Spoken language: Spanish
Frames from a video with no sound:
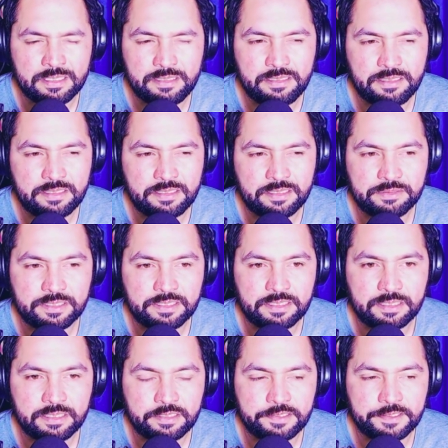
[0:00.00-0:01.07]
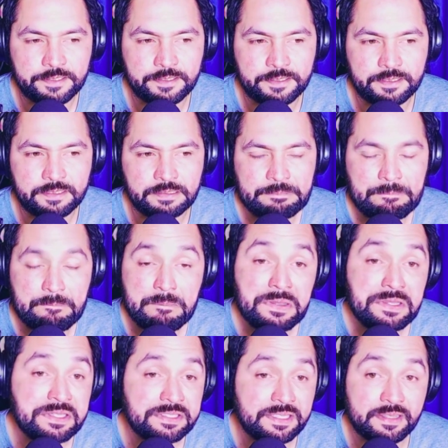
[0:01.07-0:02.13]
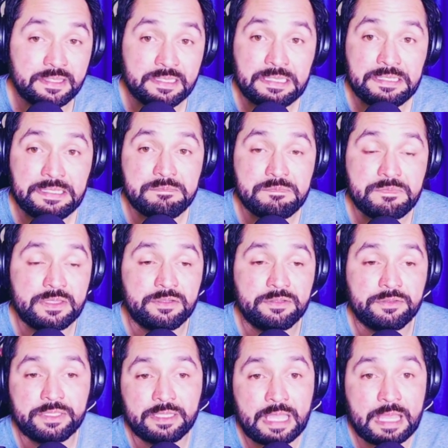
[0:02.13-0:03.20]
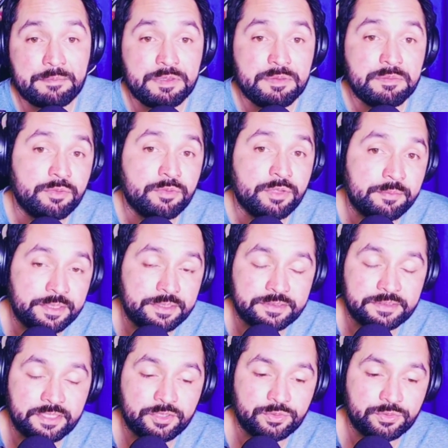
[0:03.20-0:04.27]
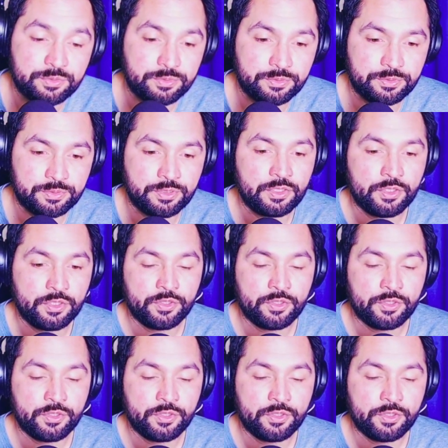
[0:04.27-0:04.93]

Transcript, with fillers: Y creo que más allá de, la, de lo que a mí me puedan parecer su